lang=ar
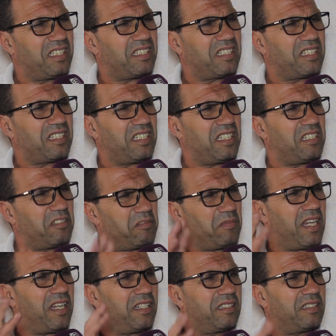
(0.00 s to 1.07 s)
السيد
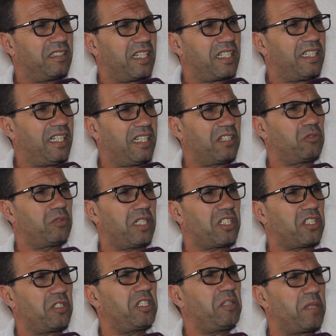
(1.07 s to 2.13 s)
مع ذاك الحر وذاك
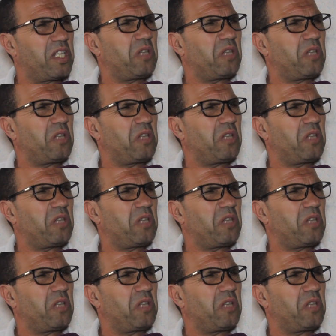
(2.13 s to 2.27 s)
الشيء ديما